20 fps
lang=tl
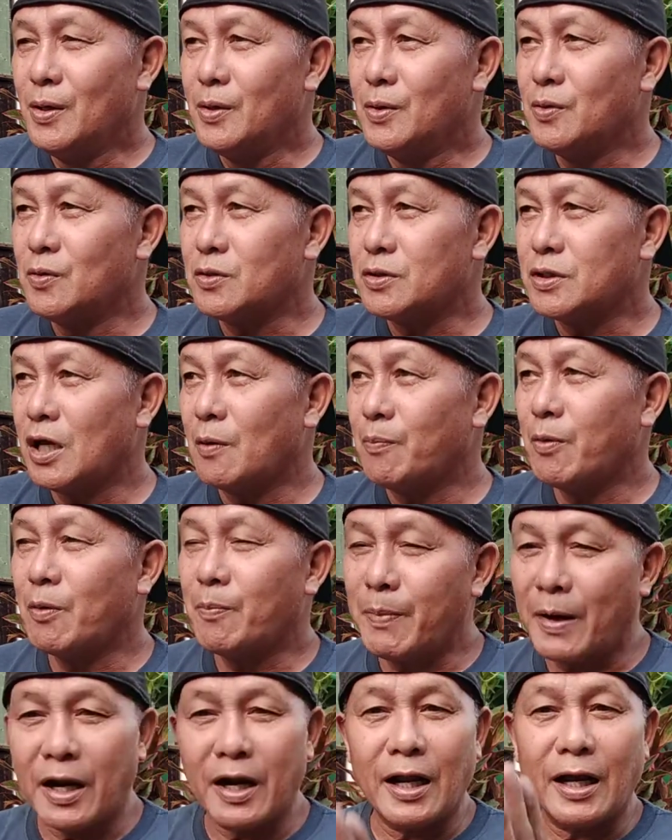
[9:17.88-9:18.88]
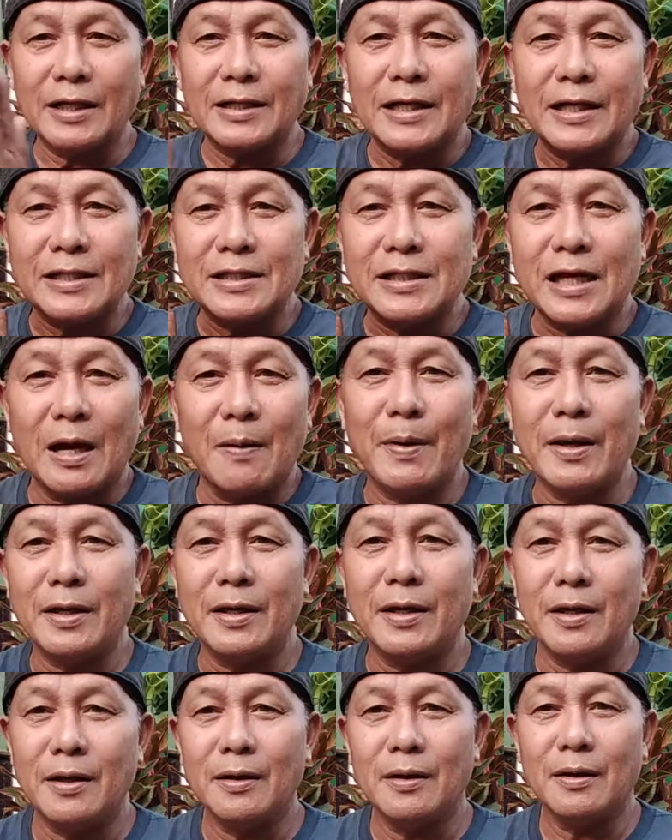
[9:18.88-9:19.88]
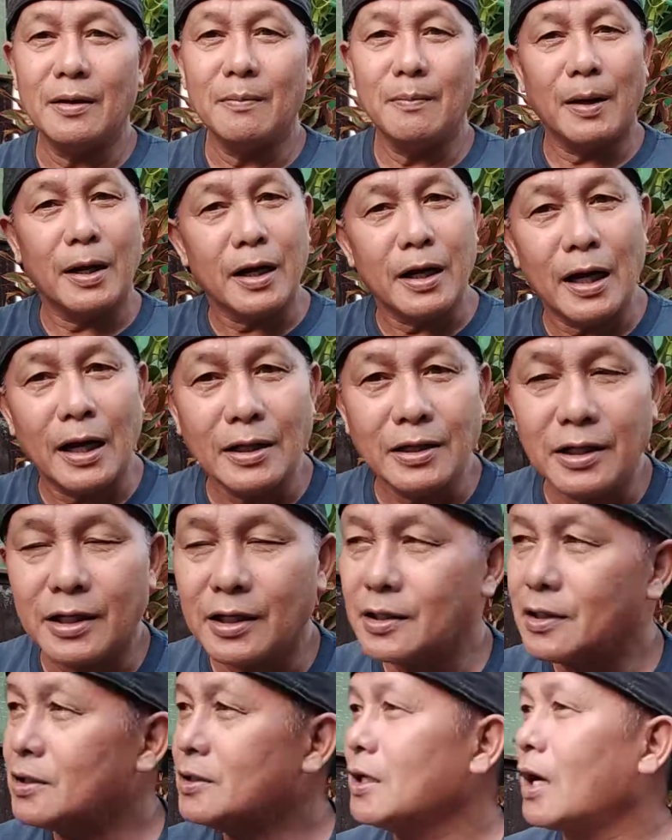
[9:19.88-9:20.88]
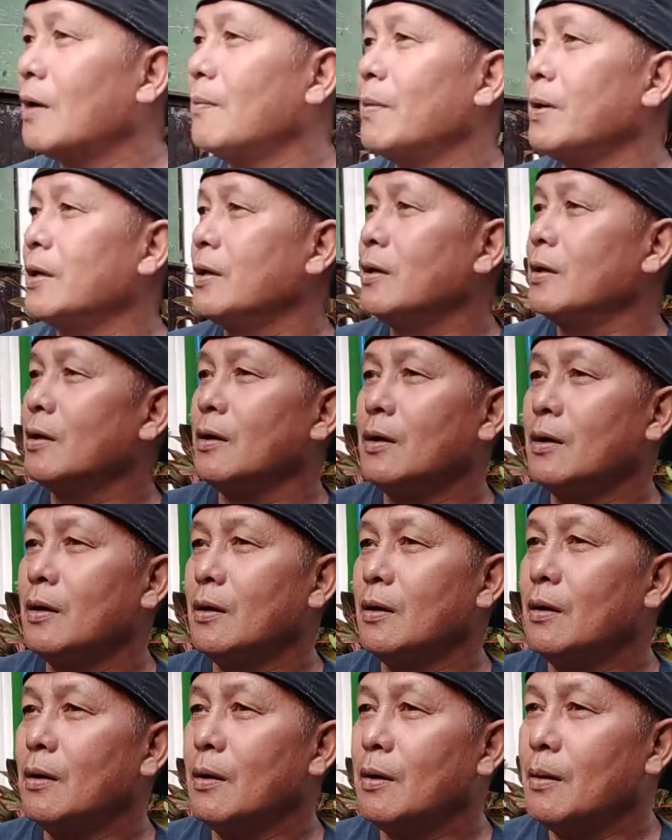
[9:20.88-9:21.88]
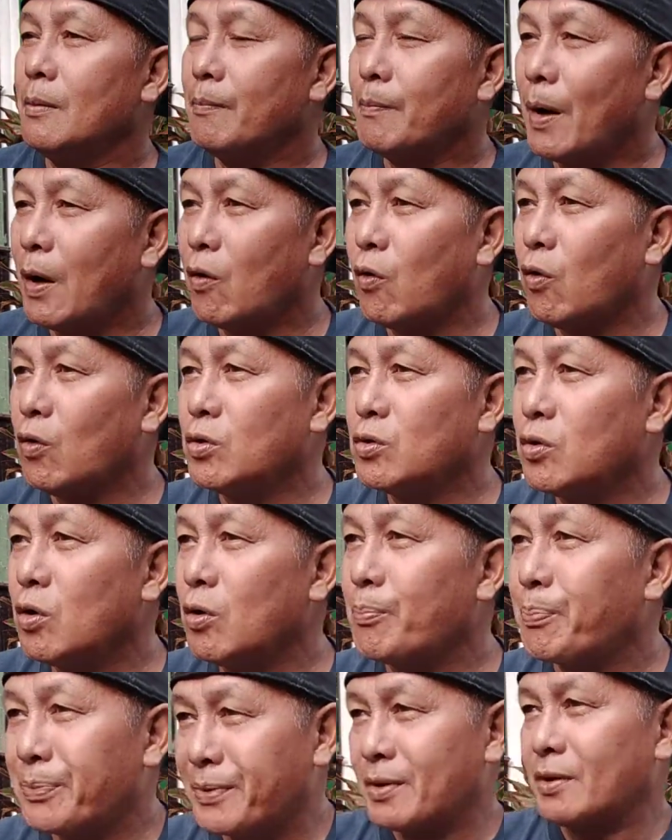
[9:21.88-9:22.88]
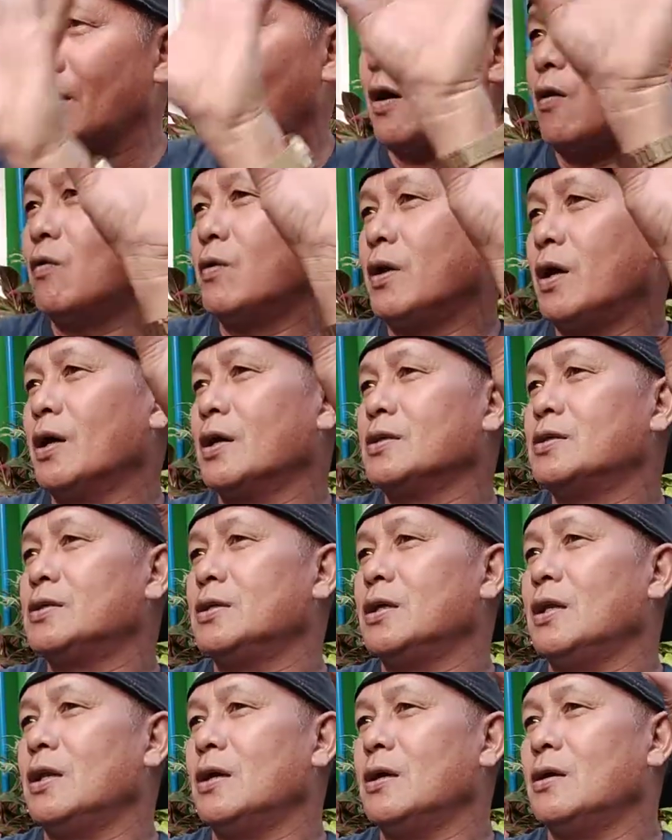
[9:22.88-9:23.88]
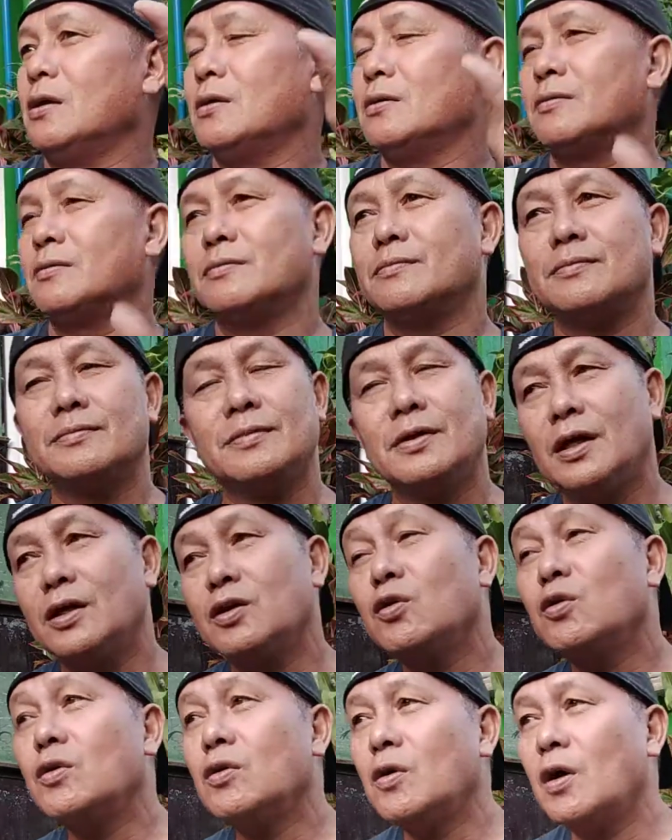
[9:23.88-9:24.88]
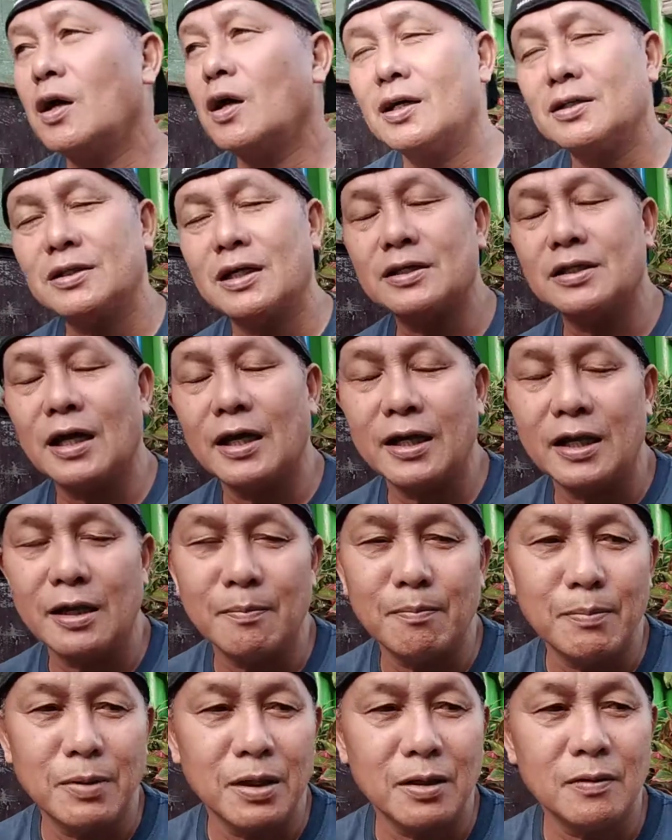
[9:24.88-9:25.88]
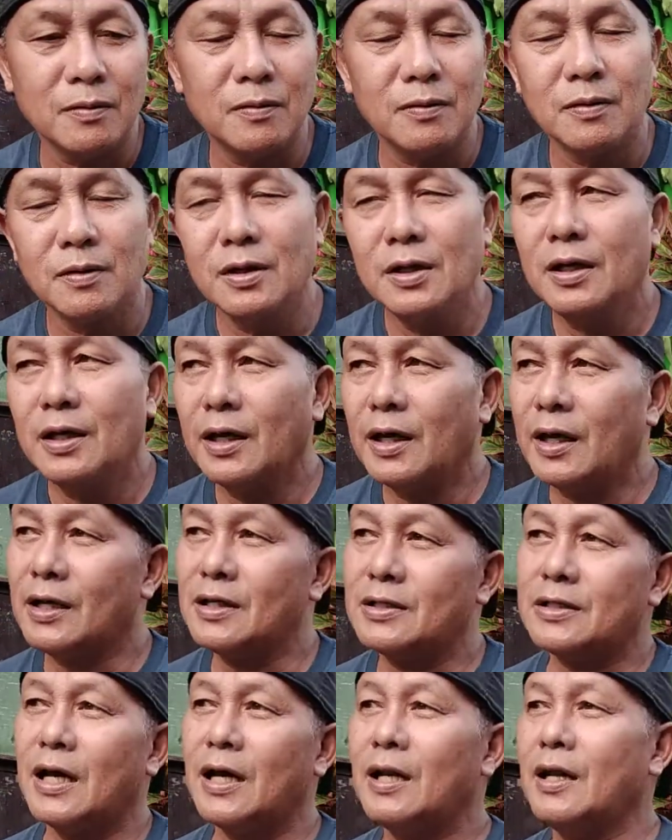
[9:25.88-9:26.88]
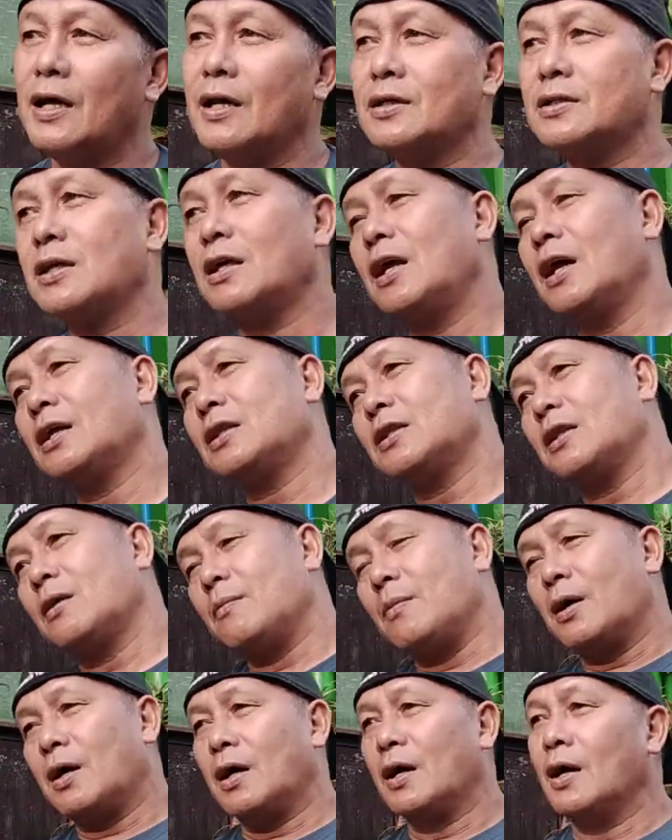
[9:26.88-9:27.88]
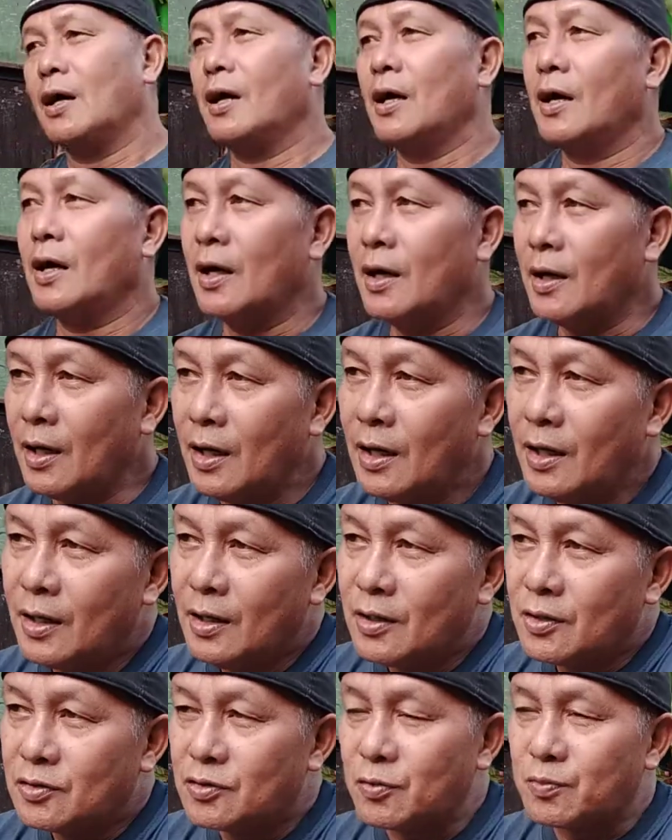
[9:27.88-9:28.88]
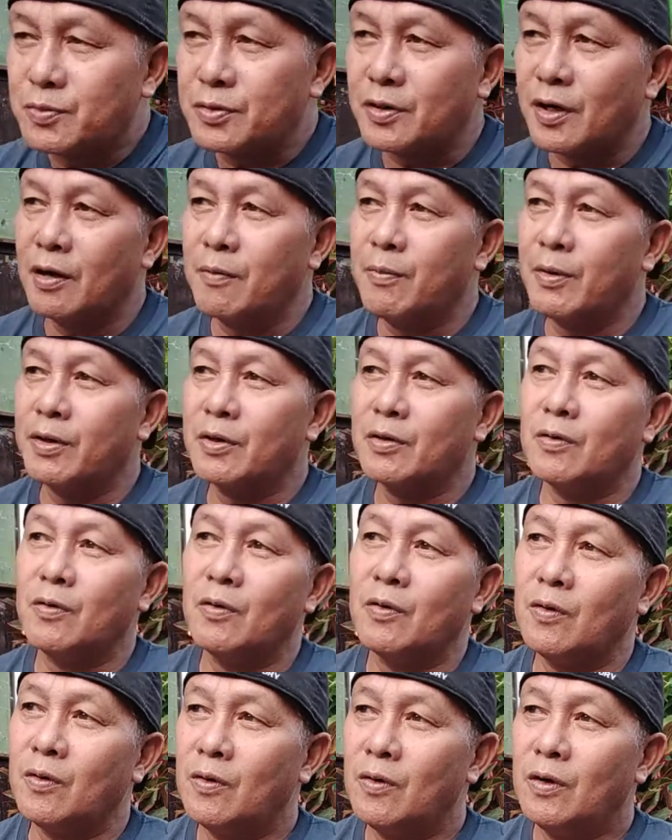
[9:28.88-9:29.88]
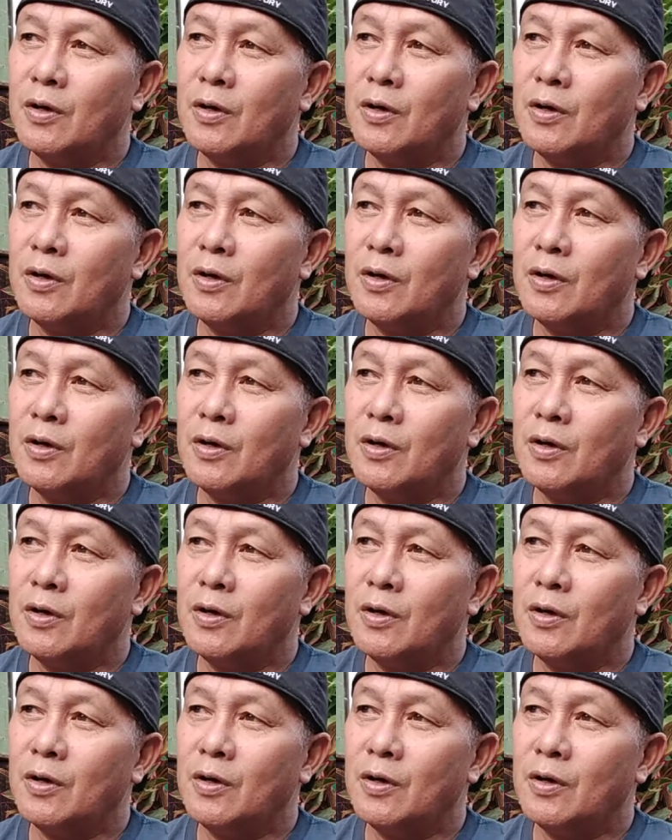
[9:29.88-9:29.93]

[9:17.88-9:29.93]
yung cellphone para nakadikit sa kamay eh. Para nakadikit na sa kamay eh. Pag on ko, naka-on agad sila. Yun ho ang kasaysayan ng vlog ko na ah, sana sa lahat ng mga subscriber ko